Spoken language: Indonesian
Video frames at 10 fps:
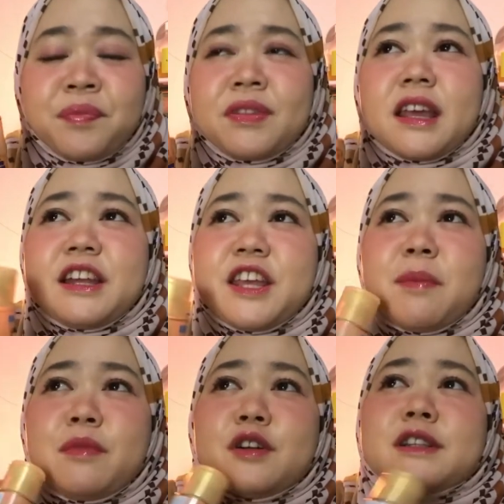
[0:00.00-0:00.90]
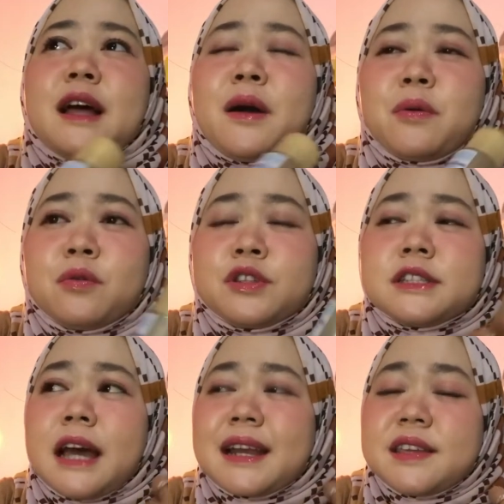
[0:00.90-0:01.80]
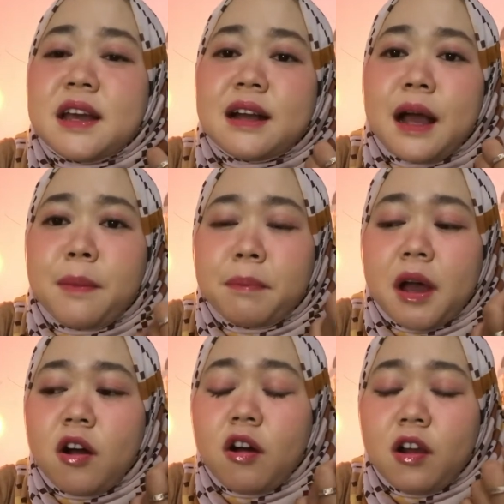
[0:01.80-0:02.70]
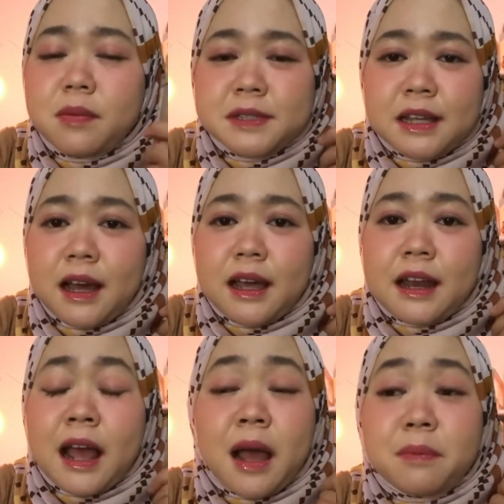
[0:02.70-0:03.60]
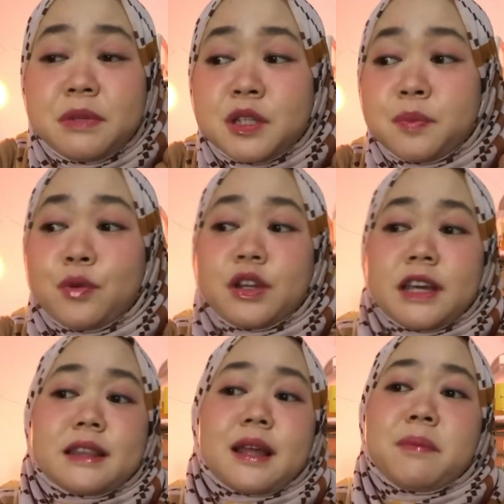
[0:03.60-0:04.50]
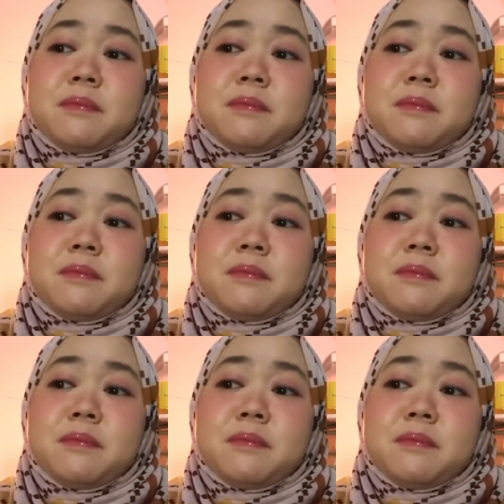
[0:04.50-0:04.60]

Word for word: jadinya menurut aku carinya gampang kalau misalkan habis pun kita